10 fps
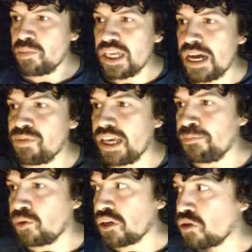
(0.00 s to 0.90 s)
problema de habla
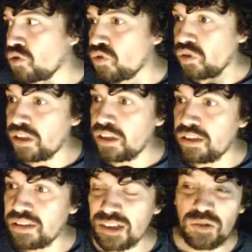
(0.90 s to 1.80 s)
es porque yo
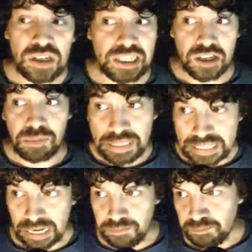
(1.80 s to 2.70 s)
soy tengo retraso
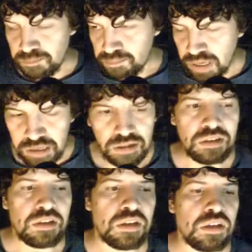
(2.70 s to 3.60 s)
mental. ¿Bien?
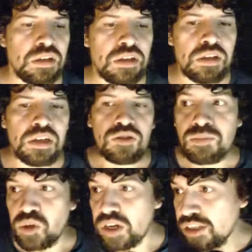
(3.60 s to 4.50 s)

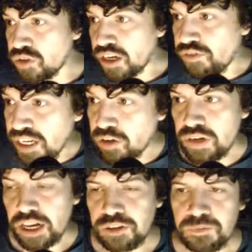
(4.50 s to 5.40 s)
Supongo que a eso te refieres
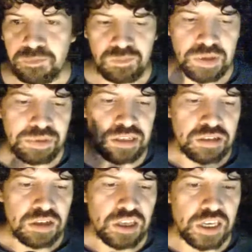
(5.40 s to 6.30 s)
con lerdo.
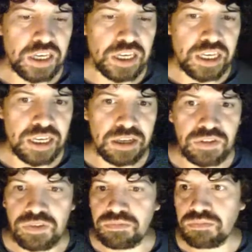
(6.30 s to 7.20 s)
¿Bien?
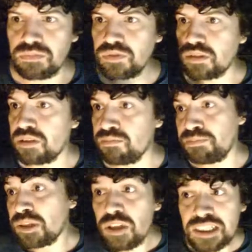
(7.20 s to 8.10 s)
Em,
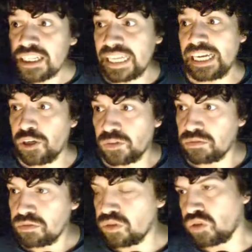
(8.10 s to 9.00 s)
paso a decirte que no
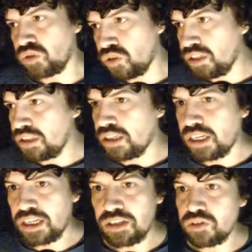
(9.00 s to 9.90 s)
no soy,
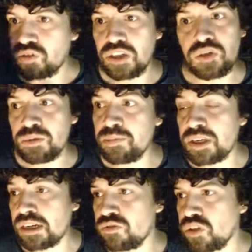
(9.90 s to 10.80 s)
eh, no tengo
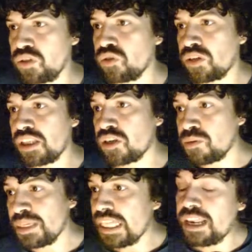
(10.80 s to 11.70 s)
problema, no tengo un
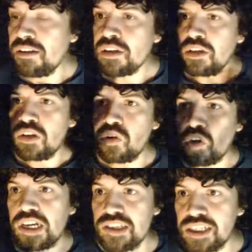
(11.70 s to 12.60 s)
retraso mental,
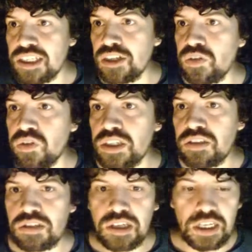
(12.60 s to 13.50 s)
lo que sí tengo
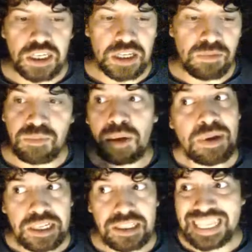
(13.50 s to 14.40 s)
es eh, un
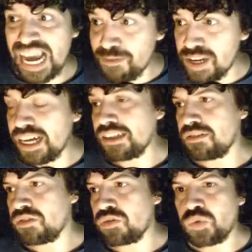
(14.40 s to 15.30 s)
problema de
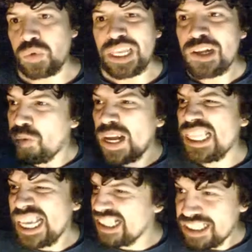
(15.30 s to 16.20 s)
habla con el
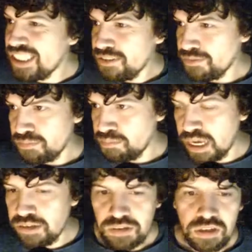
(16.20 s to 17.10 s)
cual nací,
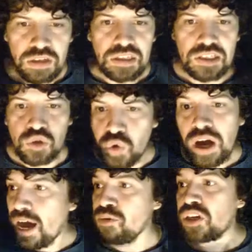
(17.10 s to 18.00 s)
¿bien? Que
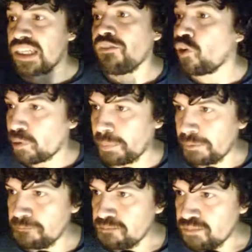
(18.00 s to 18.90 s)
yo hablo de esta
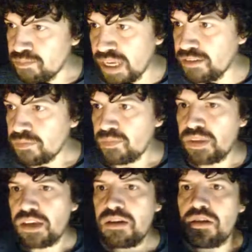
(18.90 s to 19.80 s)
forma, ¿bien?
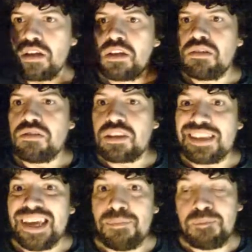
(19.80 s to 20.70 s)

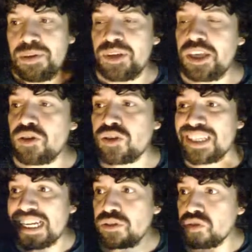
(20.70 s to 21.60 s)
En mis
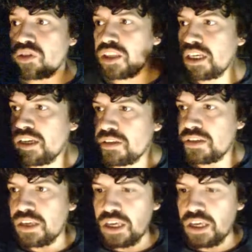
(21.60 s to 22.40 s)
videos trato de